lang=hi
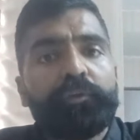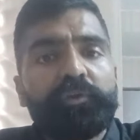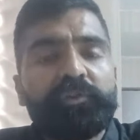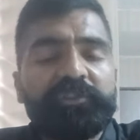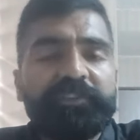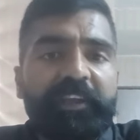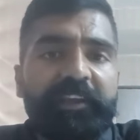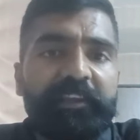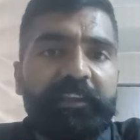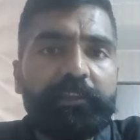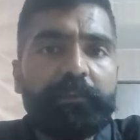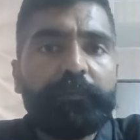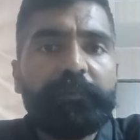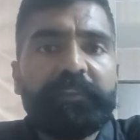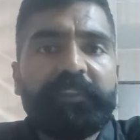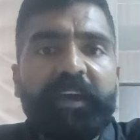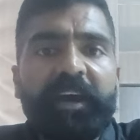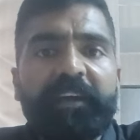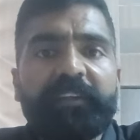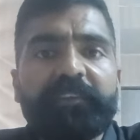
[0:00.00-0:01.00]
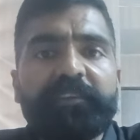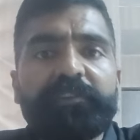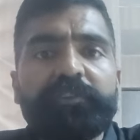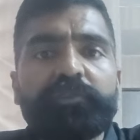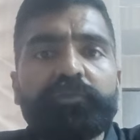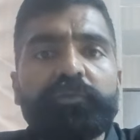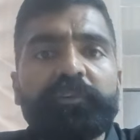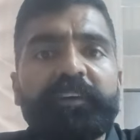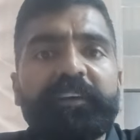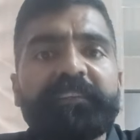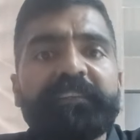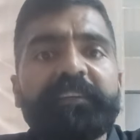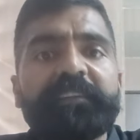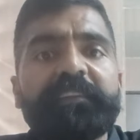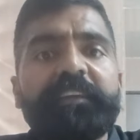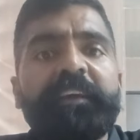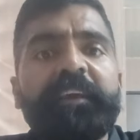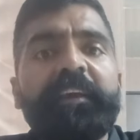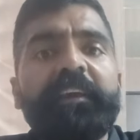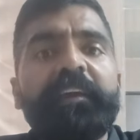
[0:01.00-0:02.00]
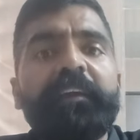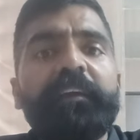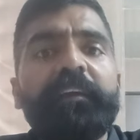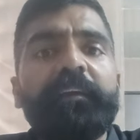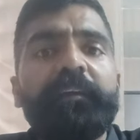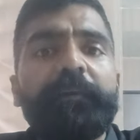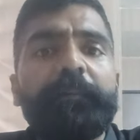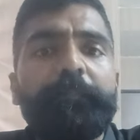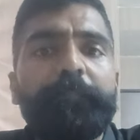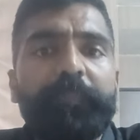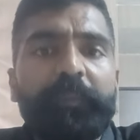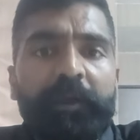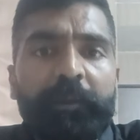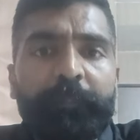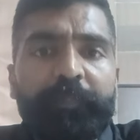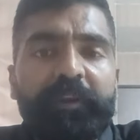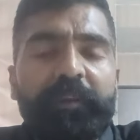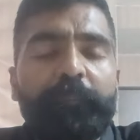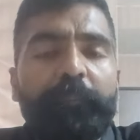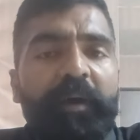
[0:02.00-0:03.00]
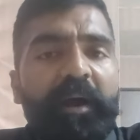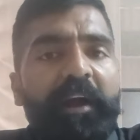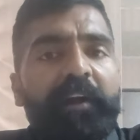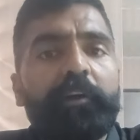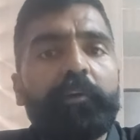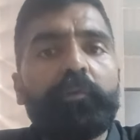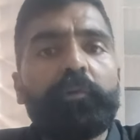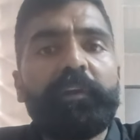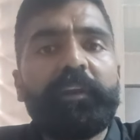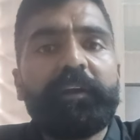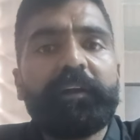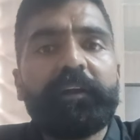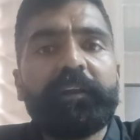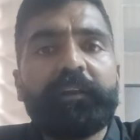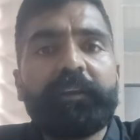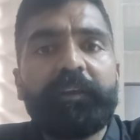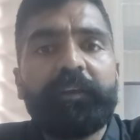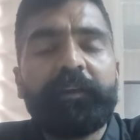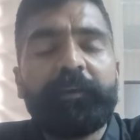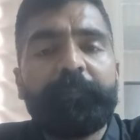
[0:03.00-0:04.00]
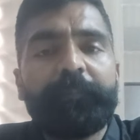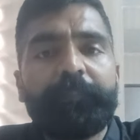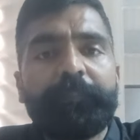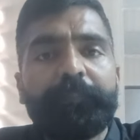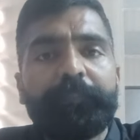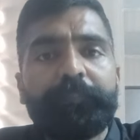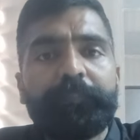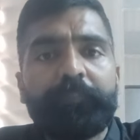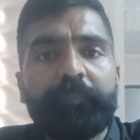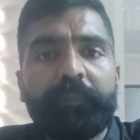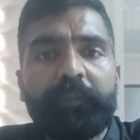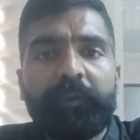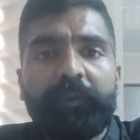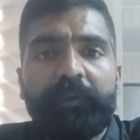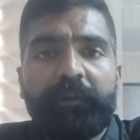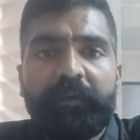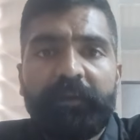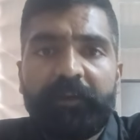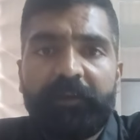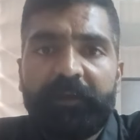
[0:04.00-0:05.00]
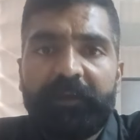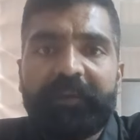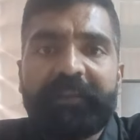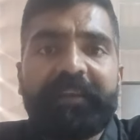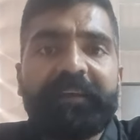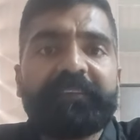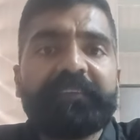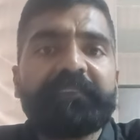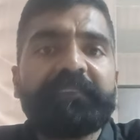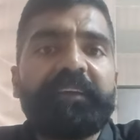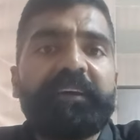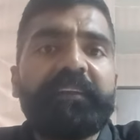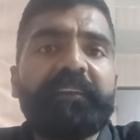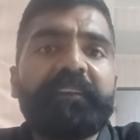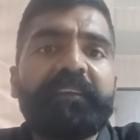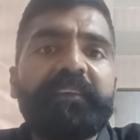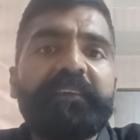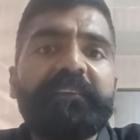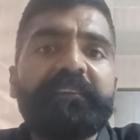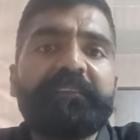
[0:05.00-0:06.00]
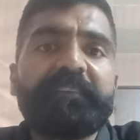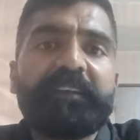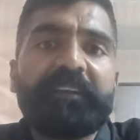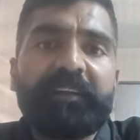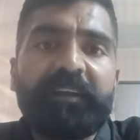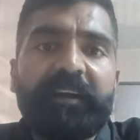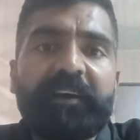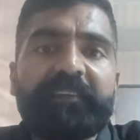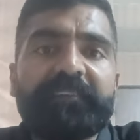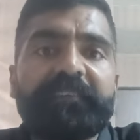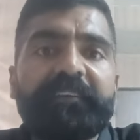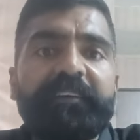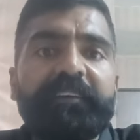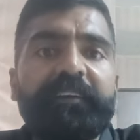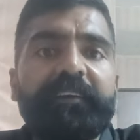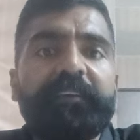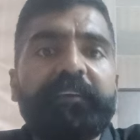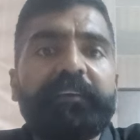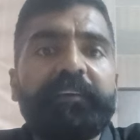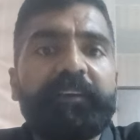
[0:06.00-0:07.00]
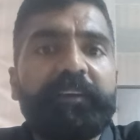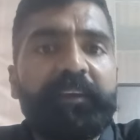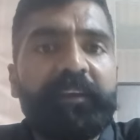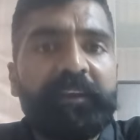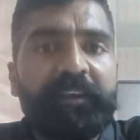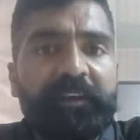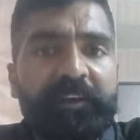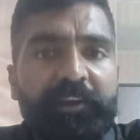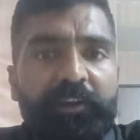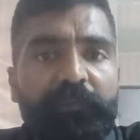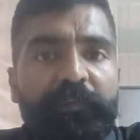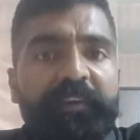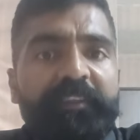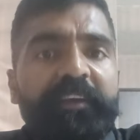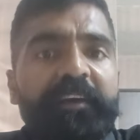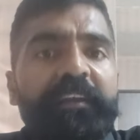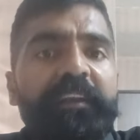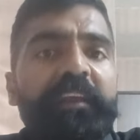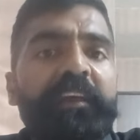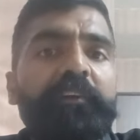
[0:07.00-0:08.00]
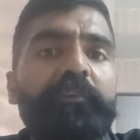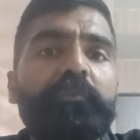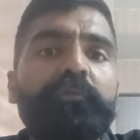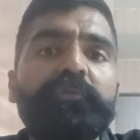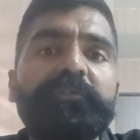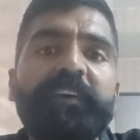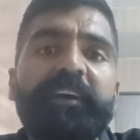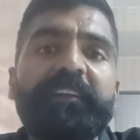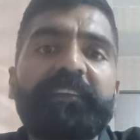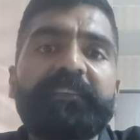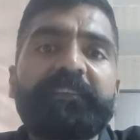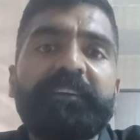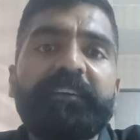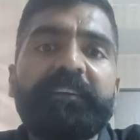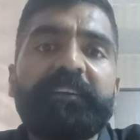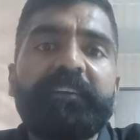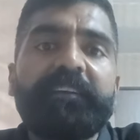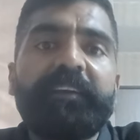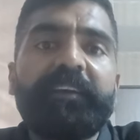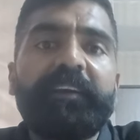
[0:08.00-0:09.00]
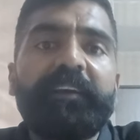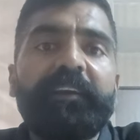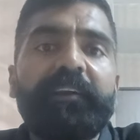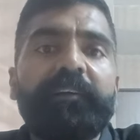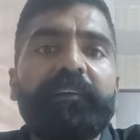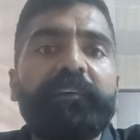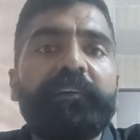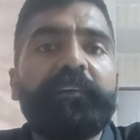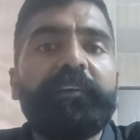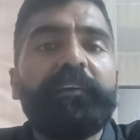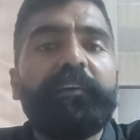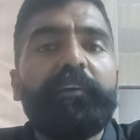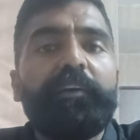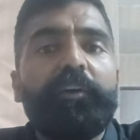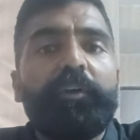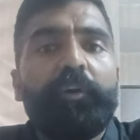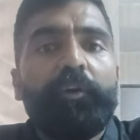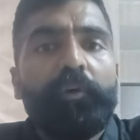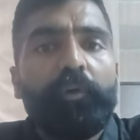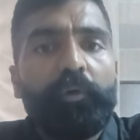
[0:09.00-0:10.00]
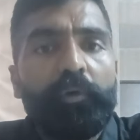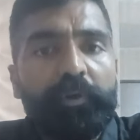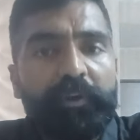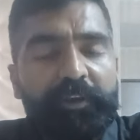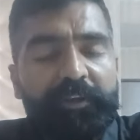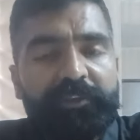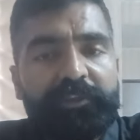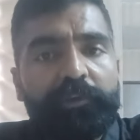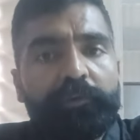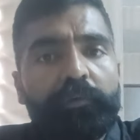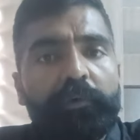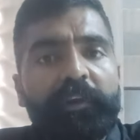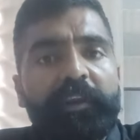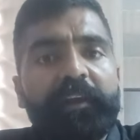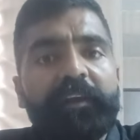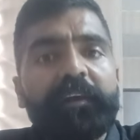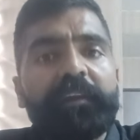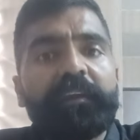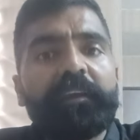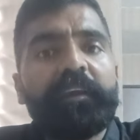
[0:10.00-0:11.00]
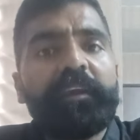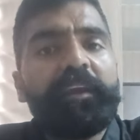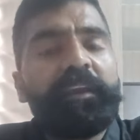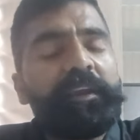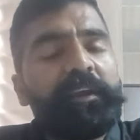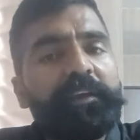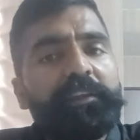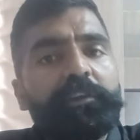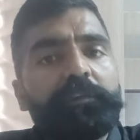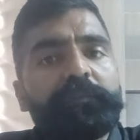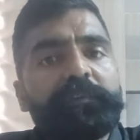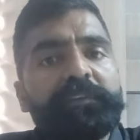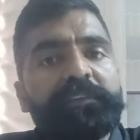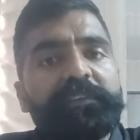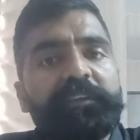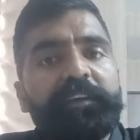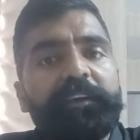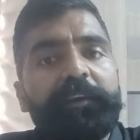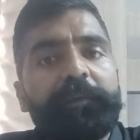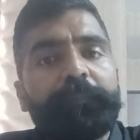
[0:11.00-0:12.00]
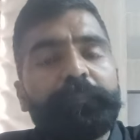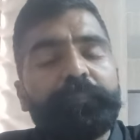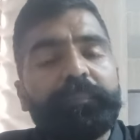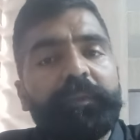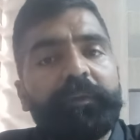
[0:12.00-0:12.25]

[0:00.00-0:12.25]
तो चयनित विद्यार्थी जिसको कह सकते हैं अपनी मांग को लेकर के राजस्थान की सरकार से एक निवेदन एक गुजारिश कर रही है और इसी को लेकर के एक दिवसीय